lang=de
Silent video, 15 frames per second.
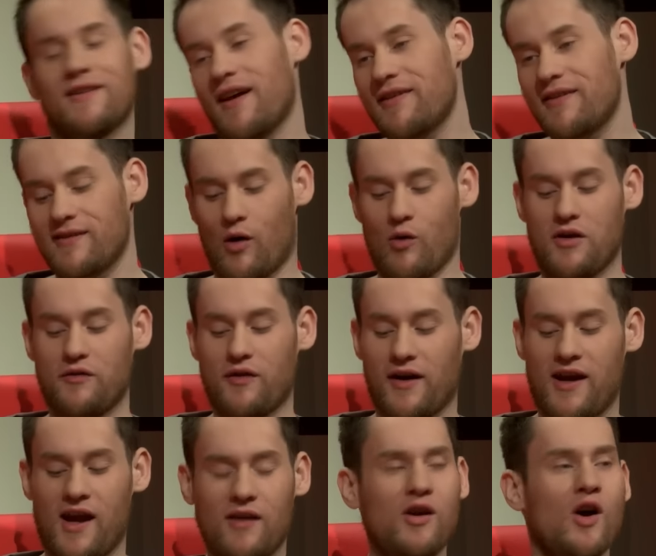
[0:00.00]
Das ist auch nicht
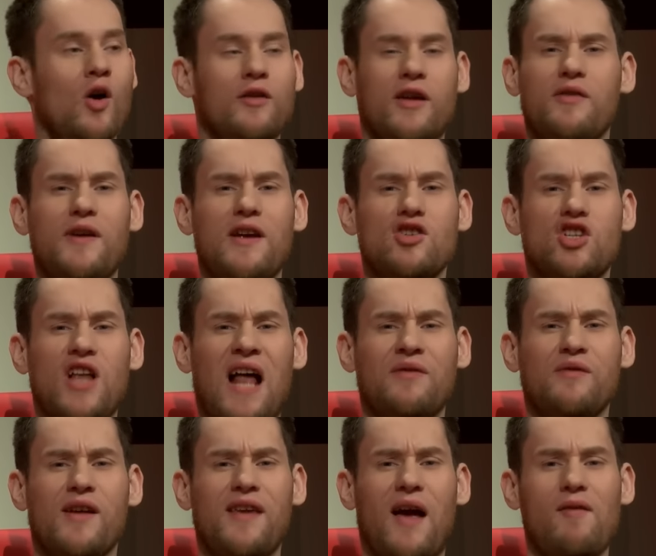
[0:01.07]
verkehrt und deswegen starten
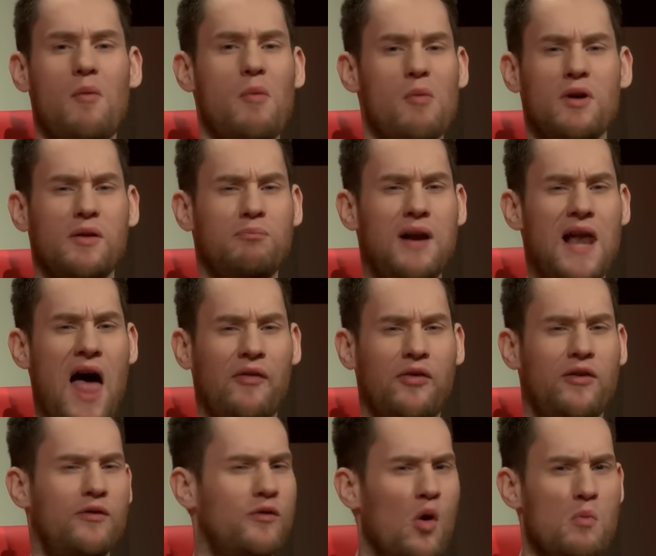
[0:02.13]
wir jetzt einfach mal mit
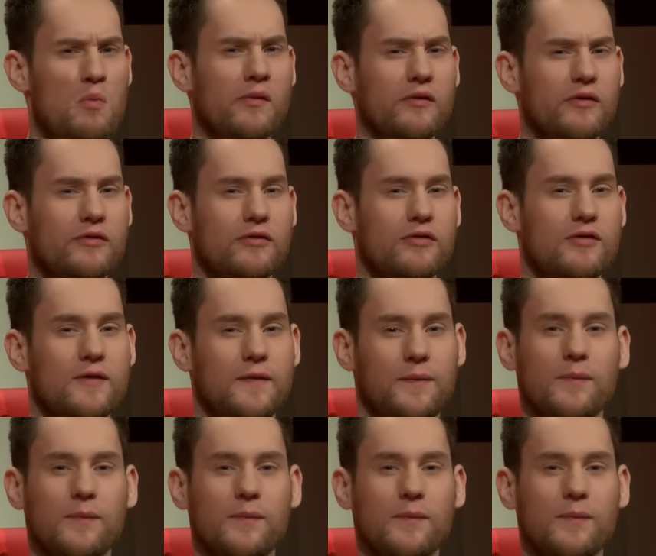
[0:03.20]
Platz 5.